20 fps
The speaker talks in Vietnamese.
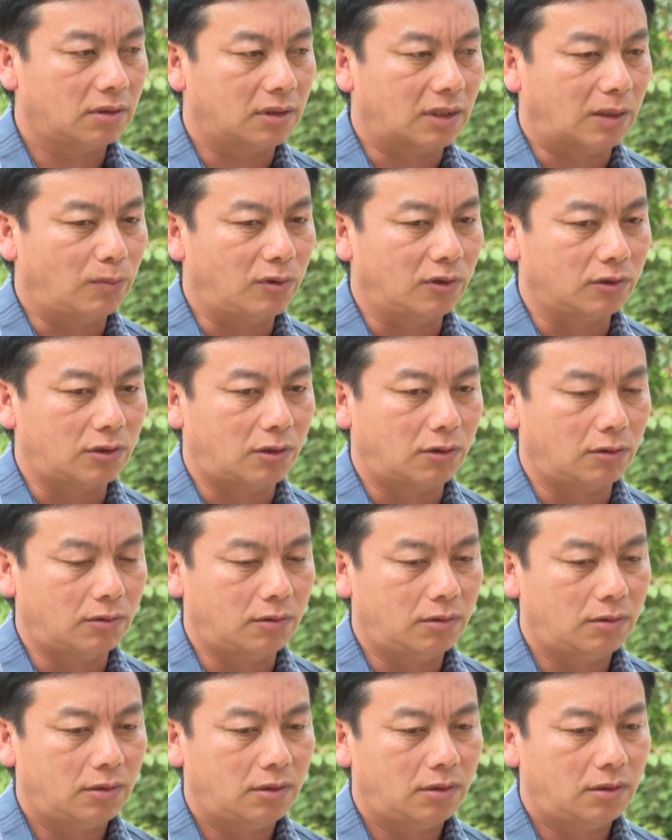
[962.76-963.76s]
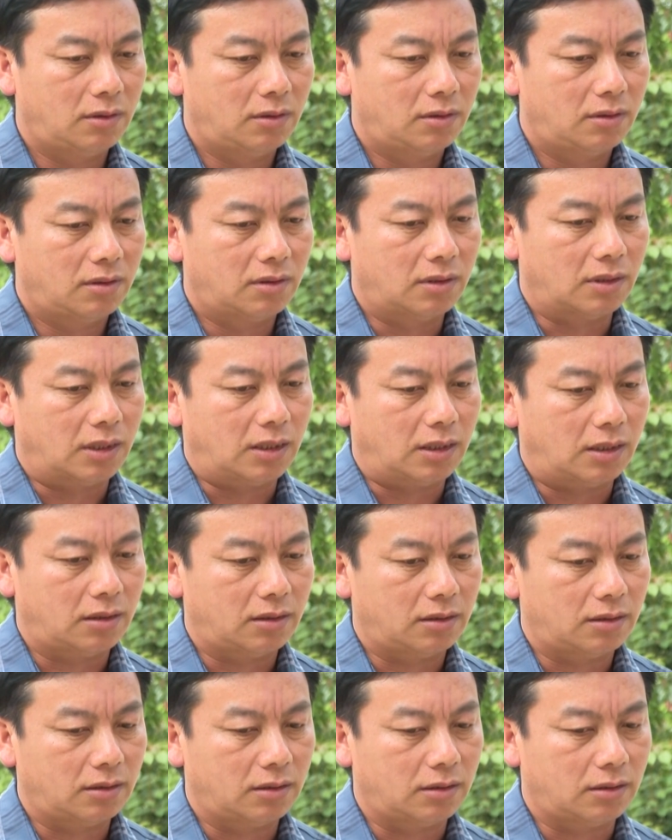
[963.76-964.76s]
cán bộ thôn à,
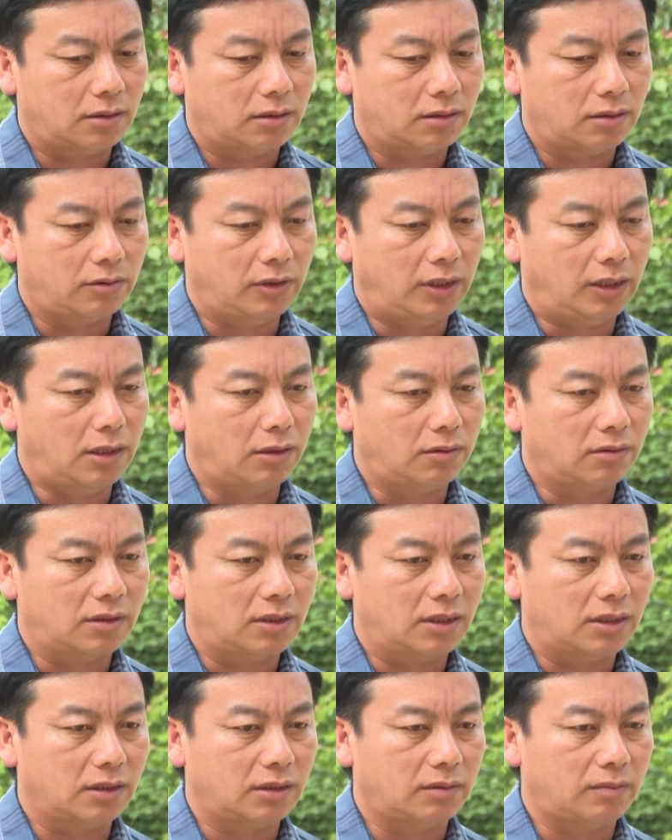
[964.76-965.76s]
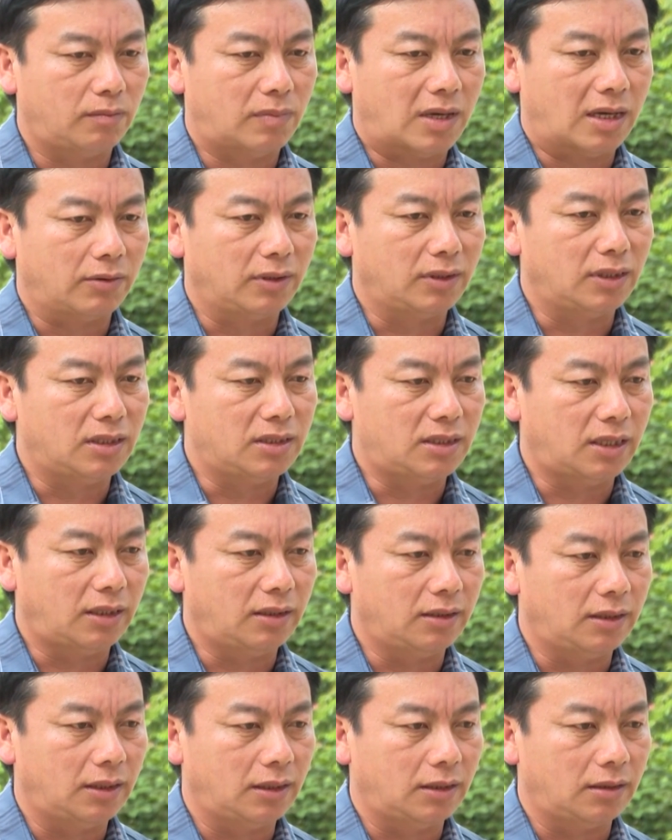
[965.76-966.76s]
huy động và con nhân
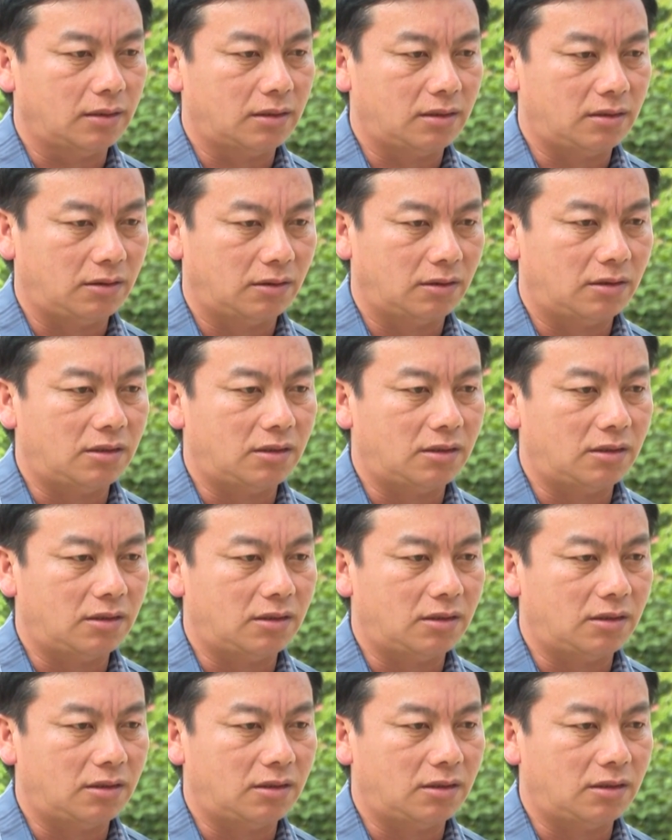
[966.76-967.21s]
dân để sửa